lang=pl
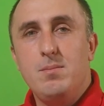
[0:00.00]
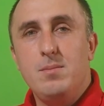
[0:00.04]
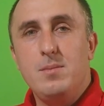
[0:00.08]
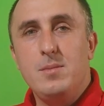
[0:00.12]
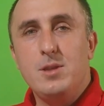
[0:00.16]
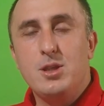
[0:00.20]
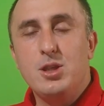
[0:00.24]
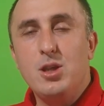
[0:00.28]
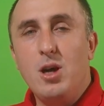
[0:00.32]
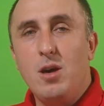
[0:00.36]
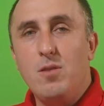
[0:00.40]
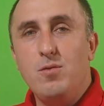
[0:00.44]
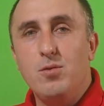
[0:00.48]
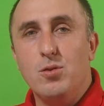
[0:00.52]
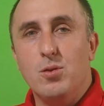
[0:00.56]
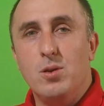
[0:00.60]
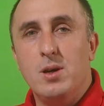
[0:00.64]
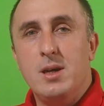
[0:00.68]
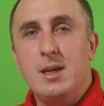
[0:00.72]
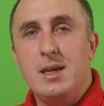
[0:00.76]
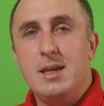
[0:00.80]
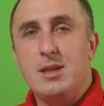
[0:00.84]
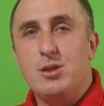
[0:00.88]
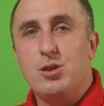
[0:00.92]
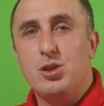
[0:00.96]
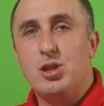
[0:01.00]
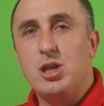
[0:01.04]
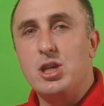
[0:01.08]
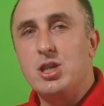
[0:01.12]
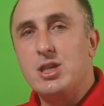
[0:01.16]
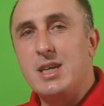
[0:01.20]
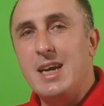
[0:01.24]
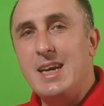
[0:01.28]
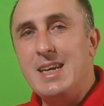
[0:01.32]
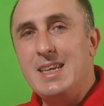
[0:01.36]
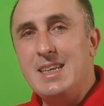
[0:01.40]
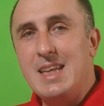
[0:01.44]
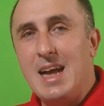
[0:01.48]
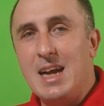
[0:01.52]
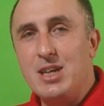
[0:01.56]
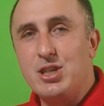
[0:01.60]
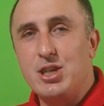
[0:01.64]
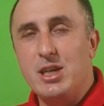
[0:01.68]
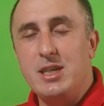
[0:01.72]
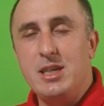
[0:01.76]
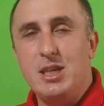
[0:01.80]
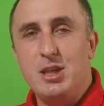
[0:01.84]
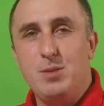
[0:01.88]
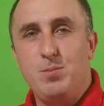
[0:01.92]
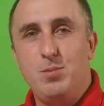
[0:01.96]
Znowu, troszeczkę
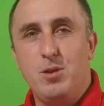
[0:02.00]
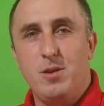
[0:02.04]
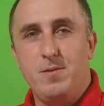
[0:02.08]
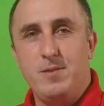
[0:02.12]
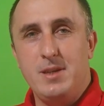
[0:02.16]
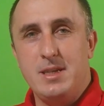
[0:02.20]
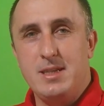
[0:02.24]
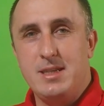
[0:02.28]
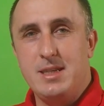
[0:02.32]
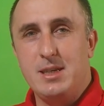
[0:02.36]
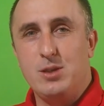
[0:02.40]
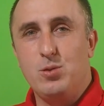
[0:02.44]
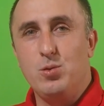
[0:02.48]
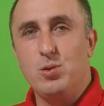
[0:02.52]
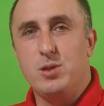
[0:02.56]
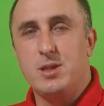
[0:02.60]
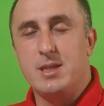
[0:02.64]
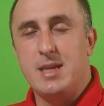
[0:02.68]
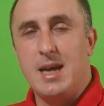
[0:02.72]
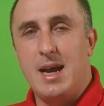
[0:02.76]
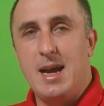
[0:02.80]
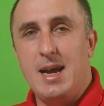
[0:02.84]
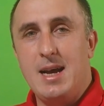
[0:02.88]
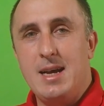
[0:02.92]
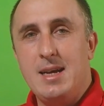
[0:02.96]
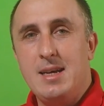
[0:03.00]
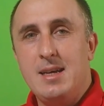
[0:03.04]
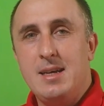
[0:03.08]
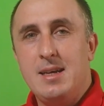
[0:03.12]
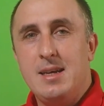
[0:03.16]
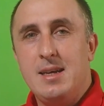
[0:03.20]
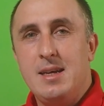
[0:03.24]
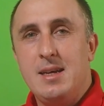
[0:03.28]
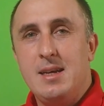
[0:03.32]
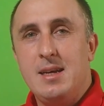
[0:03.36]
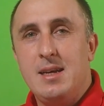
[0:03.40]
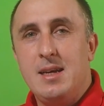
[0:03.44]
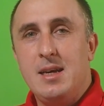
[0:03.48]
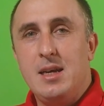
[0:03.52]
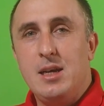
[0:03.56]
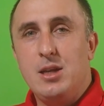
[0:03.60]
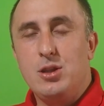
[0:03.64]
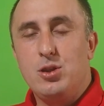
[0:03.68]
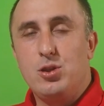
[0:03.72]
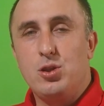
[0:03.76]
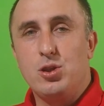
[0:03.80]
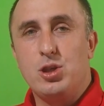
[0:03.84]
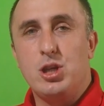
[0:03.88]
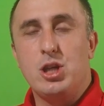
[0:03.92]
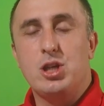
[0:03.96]
inaczej niż było w języku C,
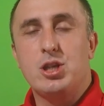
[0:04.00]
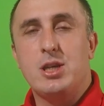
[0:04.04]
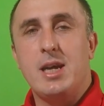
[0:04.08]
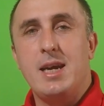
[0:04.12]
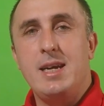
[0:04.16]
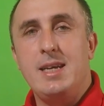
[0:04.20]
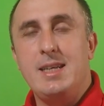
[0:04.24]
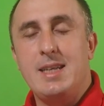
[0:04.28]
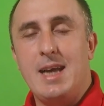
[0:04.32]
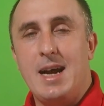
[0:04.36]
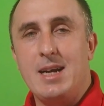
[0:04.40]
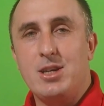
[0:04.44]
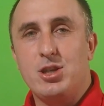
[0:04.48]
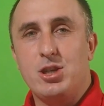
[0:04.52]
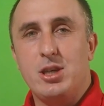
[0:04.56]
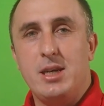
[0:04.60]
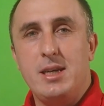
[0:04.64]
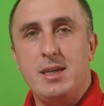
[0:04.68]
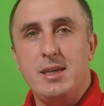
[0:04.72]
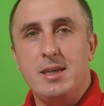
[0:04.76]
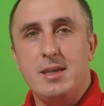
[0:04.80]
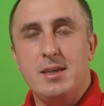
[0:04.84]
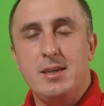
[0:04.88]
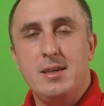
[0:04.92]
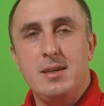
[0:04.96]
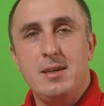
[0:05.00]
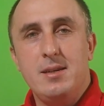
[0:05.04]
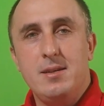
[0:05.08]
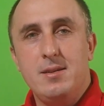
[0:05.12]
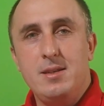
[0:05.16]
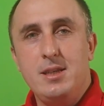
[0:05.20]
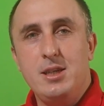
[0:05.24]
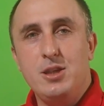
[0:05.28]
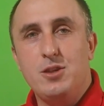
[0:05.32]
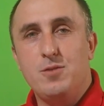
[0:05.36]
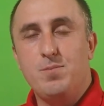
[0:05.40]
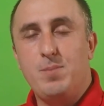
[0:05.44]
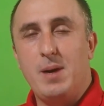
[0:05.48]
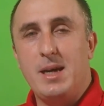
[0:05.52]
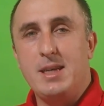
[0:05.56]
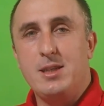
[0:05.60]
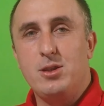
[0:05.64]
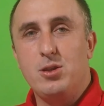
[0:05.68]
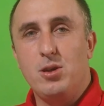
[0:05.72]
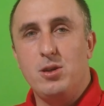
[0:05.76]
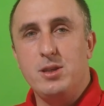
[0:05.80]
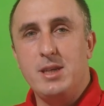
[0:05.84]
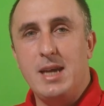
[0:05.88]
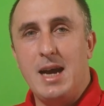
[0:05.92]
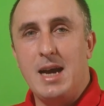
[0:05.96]
troszeczkę inaczej y, niż w
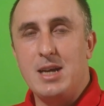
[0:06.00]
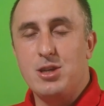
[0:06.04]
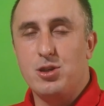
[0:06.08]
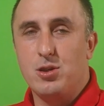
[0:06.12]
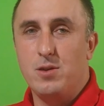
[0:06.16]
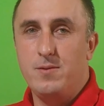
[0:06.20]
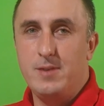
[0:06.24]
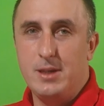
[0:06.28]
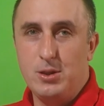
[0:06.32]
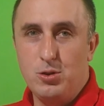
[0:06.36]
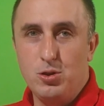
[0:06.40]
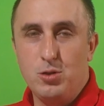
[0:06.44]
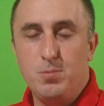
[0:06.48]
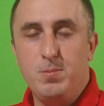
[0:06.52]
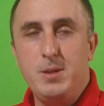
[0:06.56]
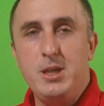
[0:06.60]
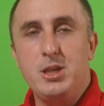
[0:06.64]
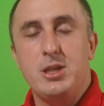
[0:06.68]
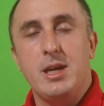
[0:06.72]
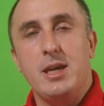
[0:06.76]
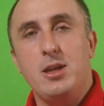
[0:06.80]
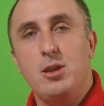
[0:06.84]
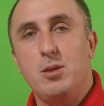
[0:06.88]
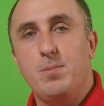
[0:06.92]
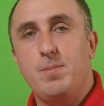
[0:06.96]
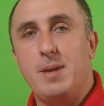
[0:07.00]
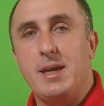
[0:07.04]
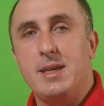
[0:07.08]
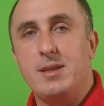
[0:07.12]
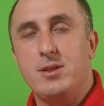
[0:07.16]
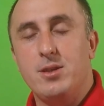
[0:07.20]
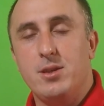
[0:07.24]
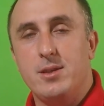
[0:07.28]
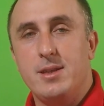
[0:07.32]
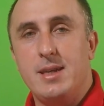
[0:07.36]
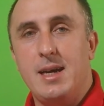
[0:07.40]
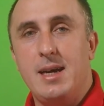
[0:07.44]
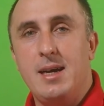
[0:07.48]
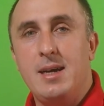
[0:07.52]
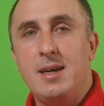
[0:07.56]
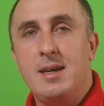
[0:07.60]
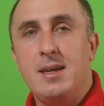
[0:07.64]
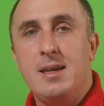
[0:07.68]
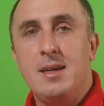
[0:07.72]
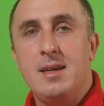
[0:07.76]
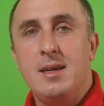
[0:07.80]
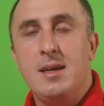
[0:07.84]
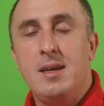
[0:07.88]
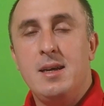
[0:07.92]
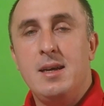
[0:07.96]
Pythonie, aczkolwiek już bliżej do Pythona
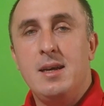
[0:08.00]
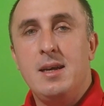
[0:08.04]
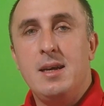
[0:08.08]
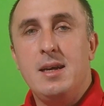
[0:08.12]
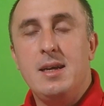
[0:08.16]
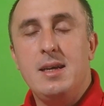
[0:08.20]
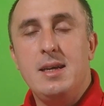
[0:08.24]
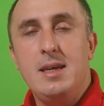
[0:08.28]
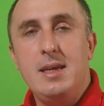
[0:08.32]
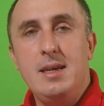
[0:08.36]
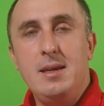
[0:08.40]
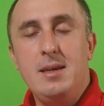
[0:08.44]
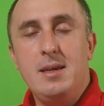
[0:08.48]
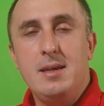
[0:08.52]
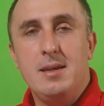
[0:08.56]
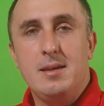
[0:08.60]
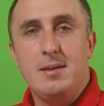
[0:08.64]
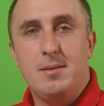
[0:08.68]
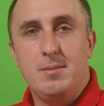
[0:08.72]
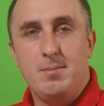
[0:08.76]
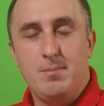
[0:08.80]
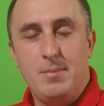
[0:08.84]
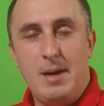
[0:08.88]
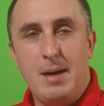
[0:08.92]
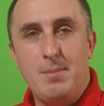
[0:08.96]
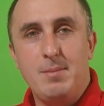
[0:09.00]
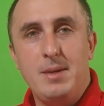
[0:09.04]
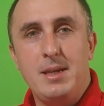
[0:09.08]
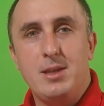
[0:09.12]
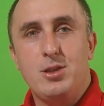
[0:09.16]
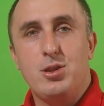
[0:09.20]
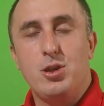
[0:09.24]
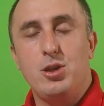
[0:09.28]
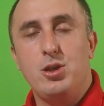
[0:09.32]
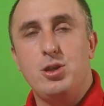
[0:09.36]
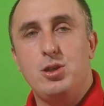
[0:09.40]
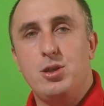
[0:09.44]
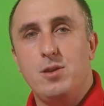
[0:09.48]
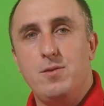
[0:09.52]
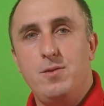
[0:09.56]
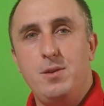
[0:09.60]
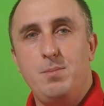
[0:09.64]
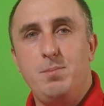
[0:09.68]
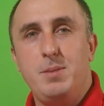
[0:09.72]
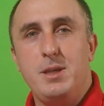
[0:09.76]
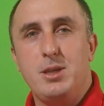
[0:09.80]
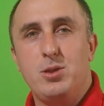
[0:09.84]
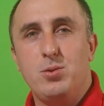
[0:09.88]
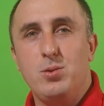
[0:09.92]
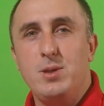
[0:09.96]
i mamy coś, co
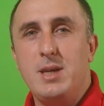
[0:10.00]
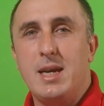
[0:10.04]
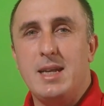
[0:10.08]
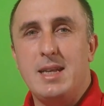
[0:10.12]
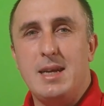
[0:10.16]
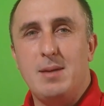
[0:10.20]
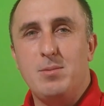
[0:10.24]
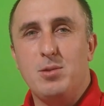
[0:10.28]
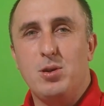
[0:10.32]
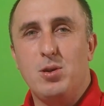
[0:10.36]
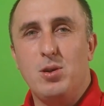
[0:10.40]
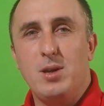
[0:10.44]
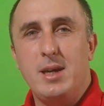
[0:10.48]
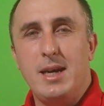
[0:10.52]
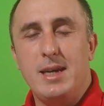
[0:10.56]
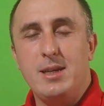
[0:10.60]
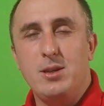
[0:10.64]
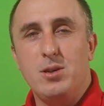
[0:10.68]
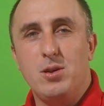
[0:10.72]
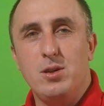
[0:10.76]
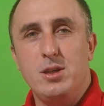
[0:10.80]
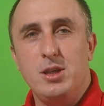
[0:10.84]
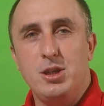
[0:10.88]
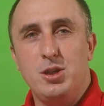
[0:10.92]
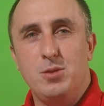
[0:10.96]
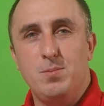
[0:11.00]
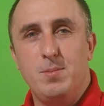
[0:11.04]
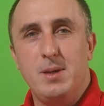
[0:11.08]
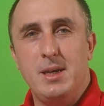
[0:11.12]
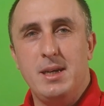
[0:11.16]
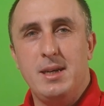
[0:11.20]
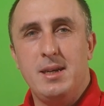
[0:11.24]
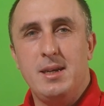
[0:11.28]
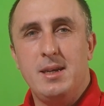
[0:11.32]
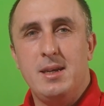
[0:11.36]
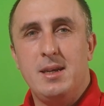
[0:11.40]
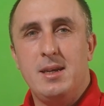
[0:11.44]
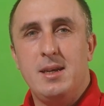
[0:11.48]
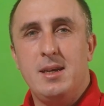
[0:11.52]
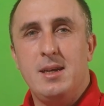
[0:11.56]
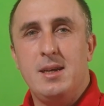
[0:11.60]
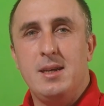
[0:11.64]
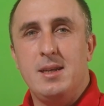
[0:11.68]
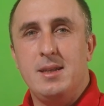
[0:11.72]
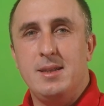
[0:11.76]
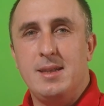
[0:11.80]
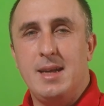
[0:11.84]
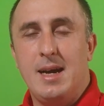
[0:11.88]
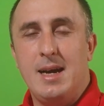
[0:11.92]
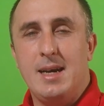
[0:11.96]
wypisuje nam kolejno liczby
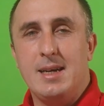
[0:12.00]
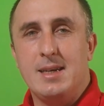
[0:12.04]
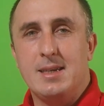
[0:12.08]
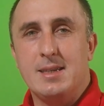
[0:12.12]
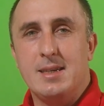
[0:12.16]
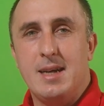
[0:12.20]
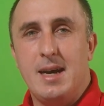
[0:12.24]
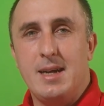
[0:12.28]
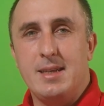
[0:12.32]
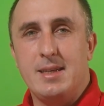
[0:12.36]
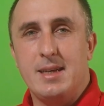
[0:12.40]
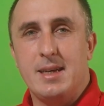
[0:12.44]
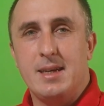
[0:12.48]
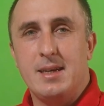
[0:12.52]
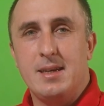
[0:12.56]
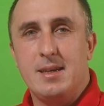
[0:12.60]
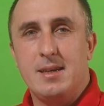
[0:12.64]
na ekranie.